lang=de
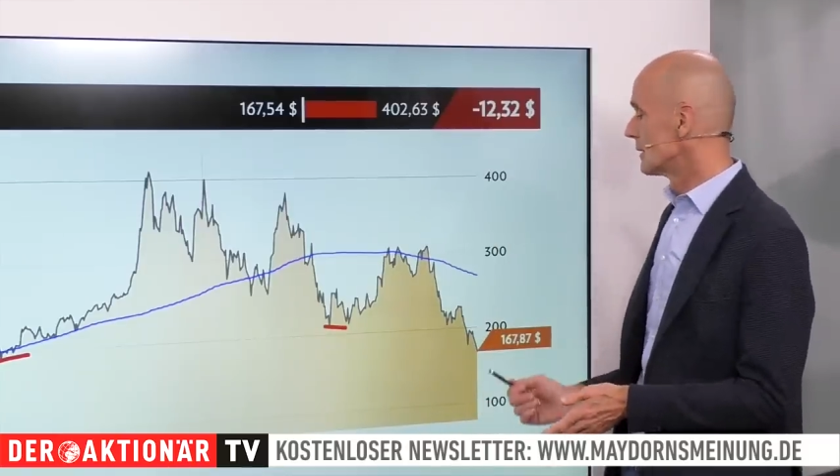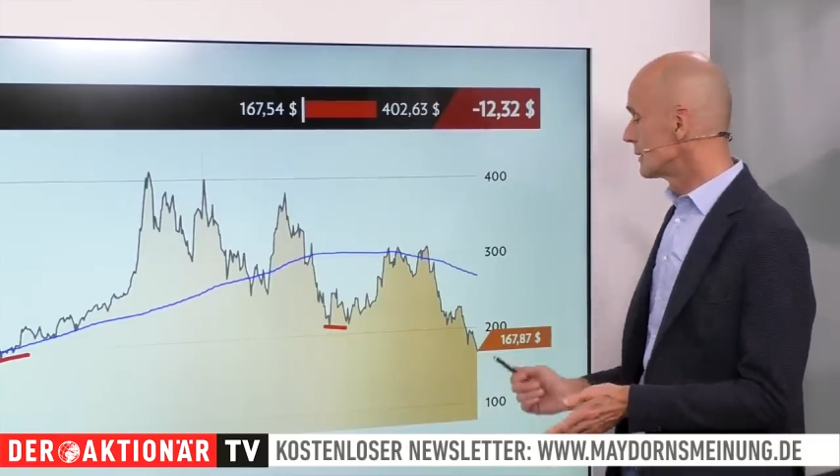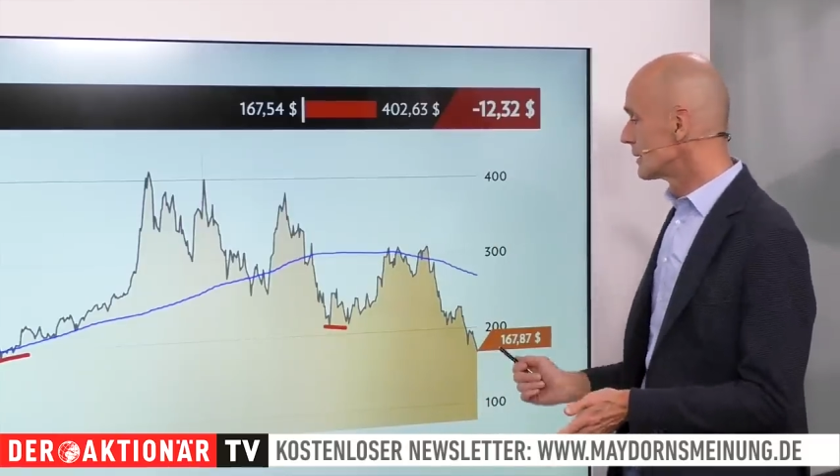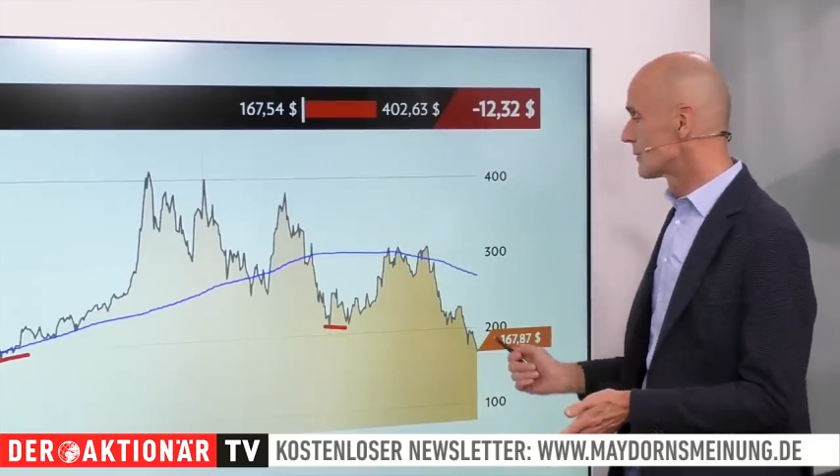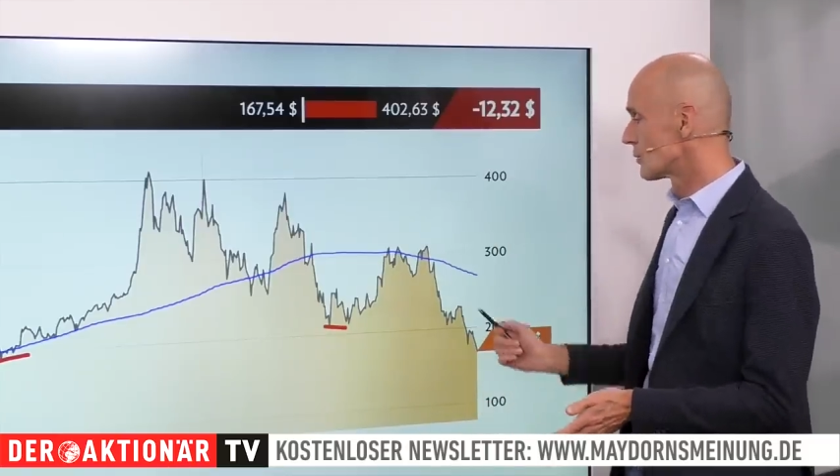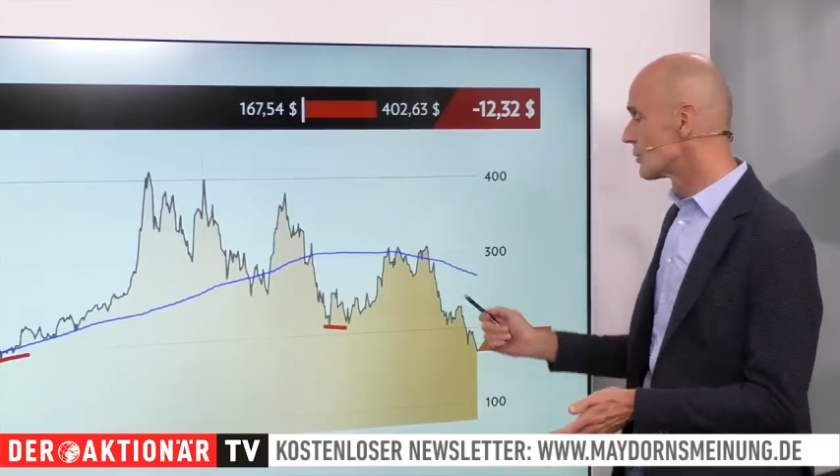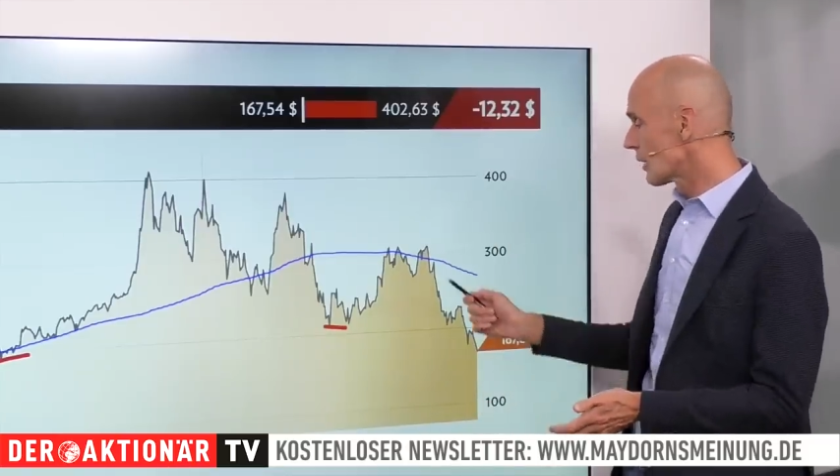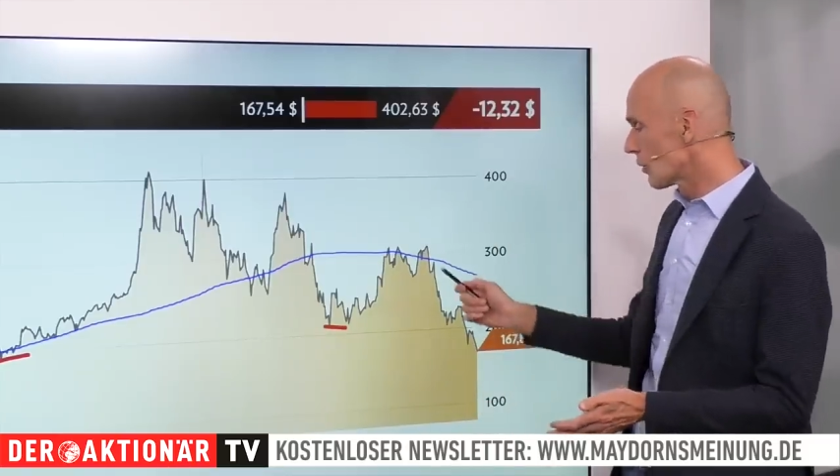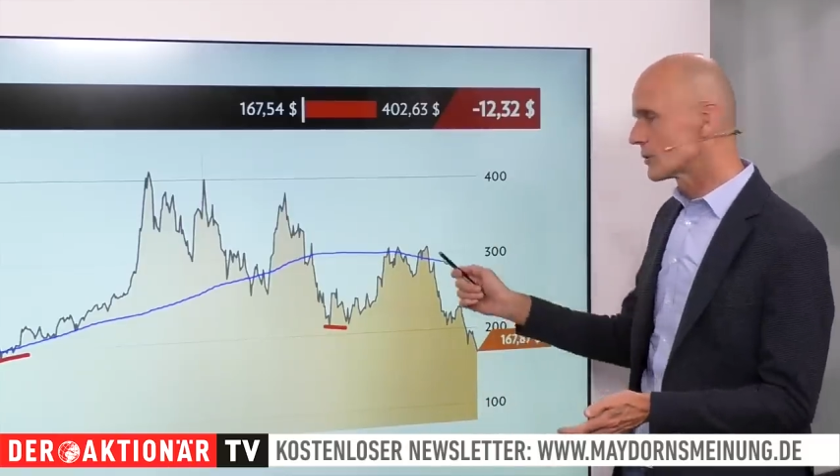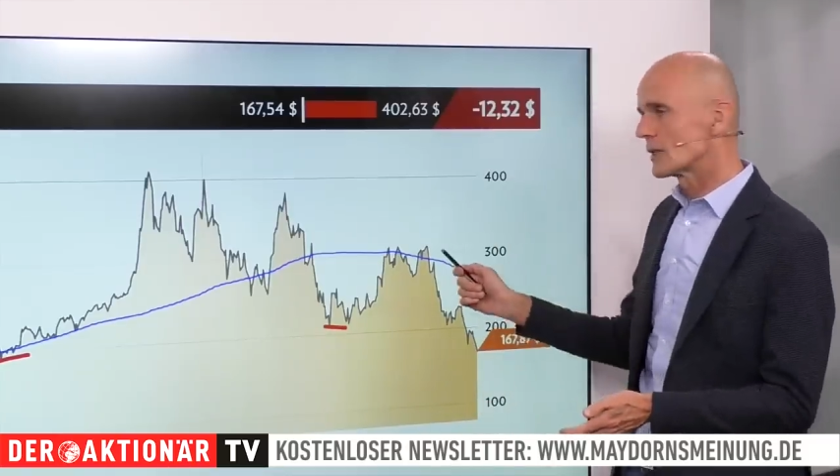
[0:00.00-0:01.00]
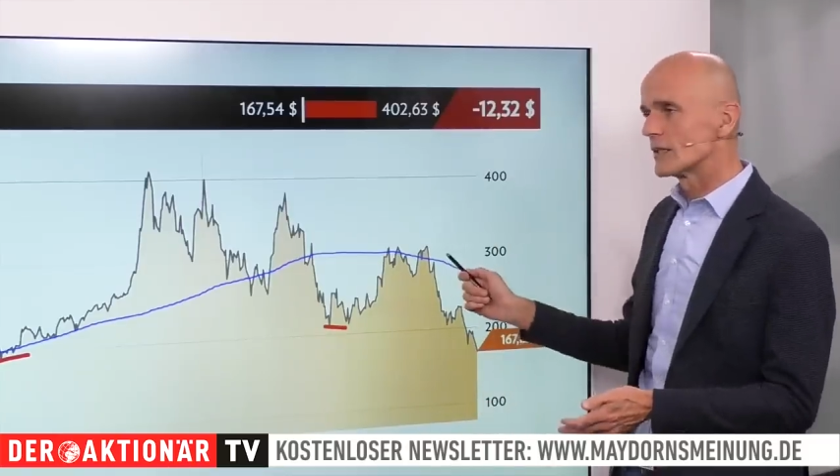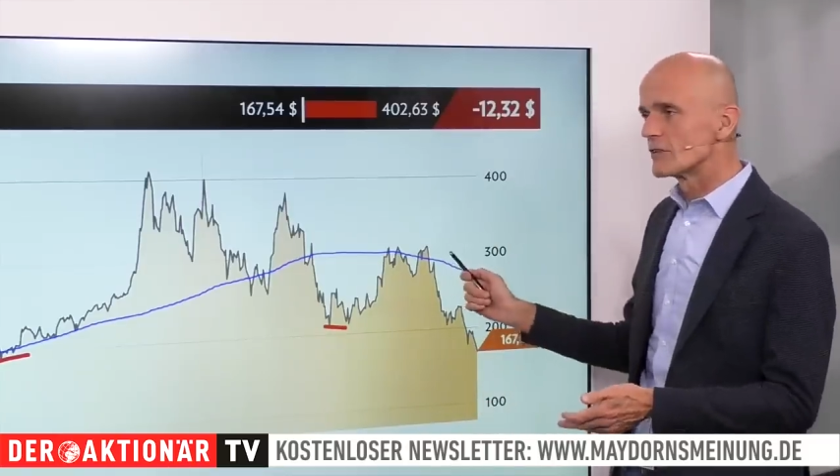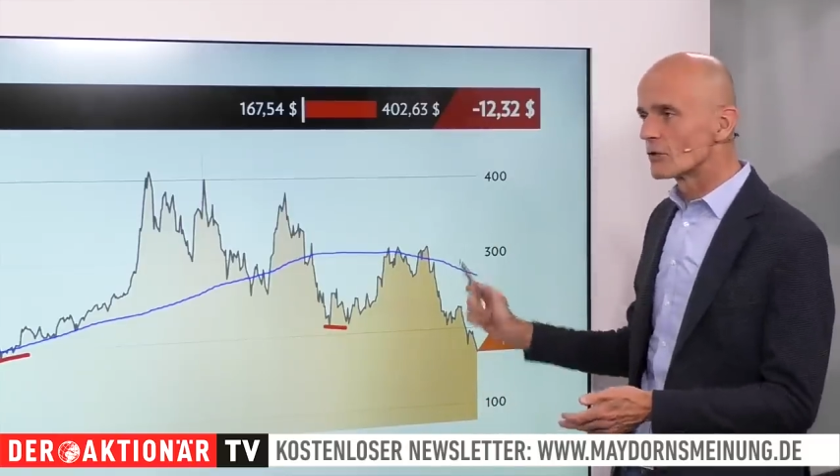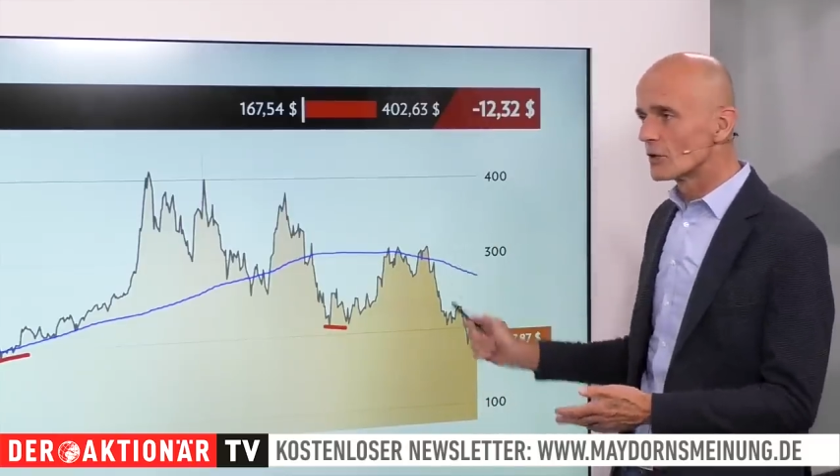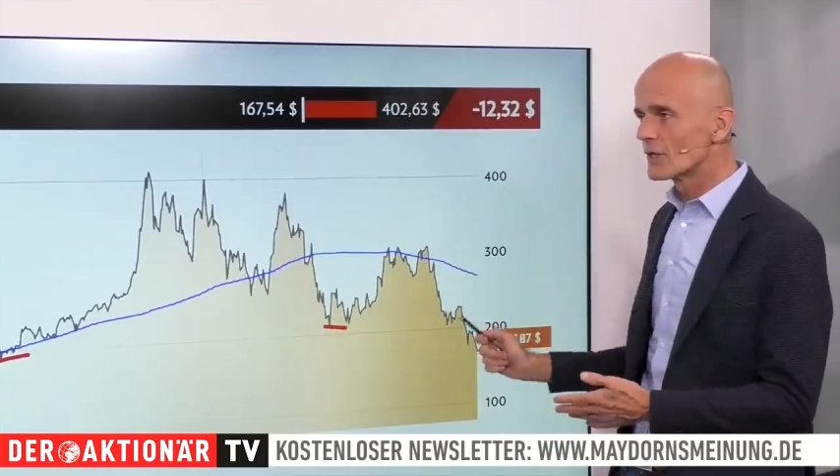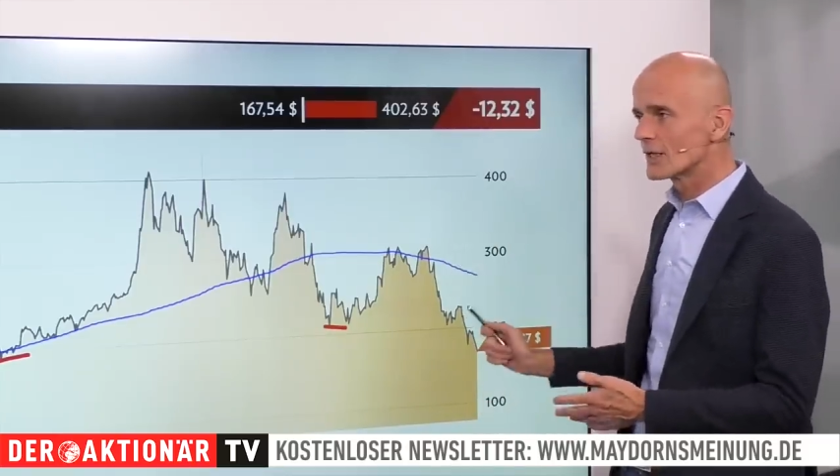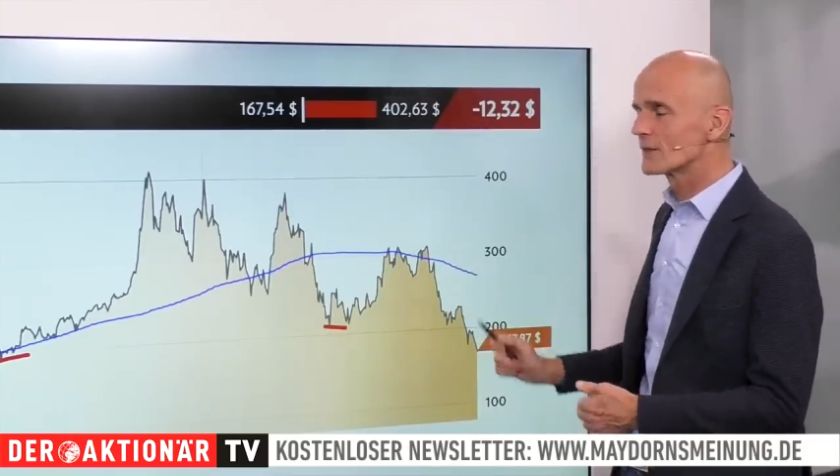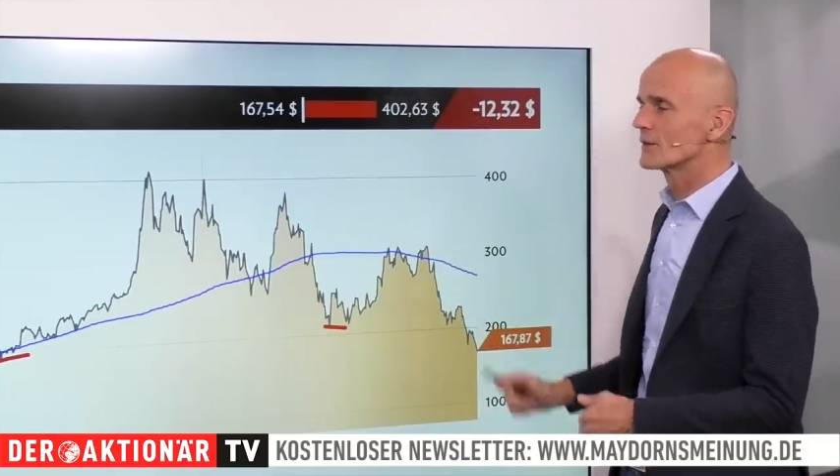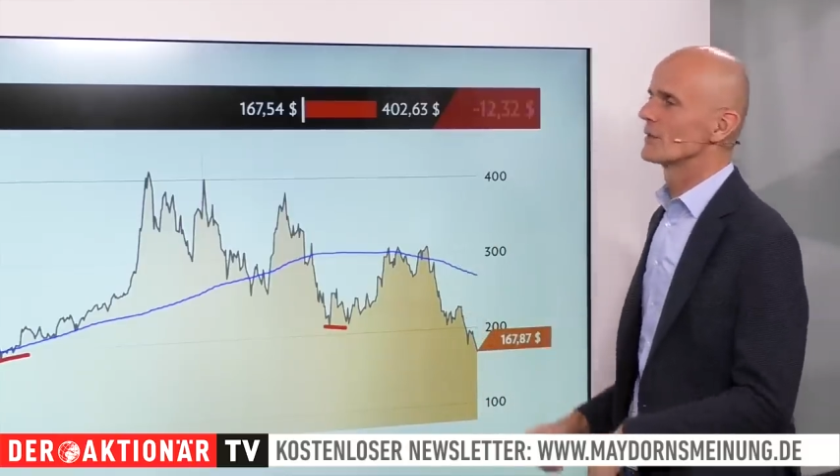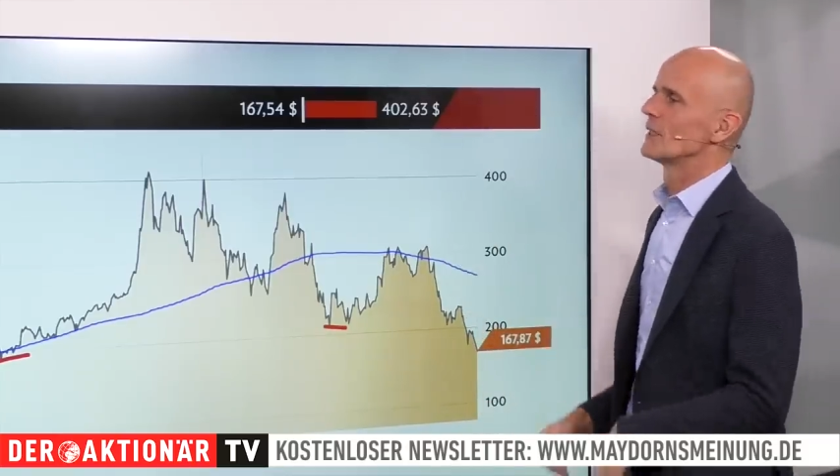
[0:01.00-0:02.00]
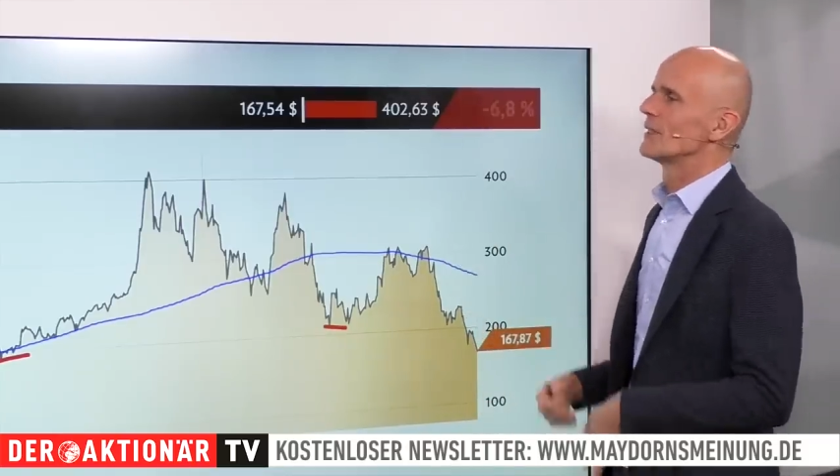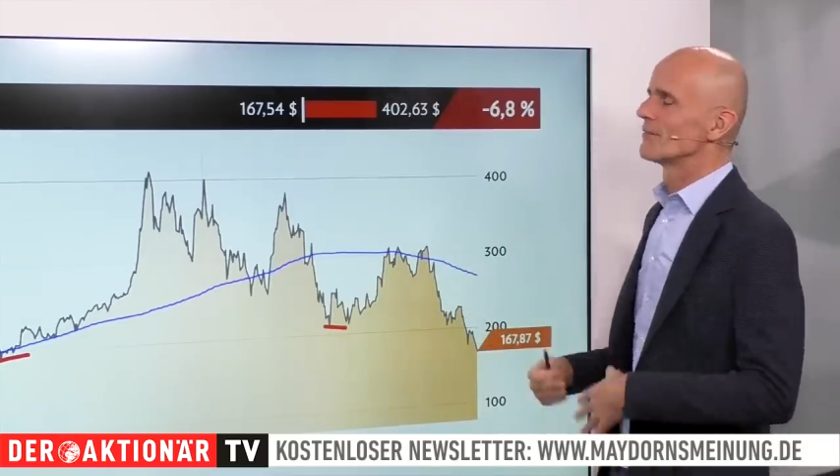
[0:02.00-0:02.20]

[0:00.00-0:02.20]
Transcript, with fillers: die natürlich auch dann Erfolg hatten,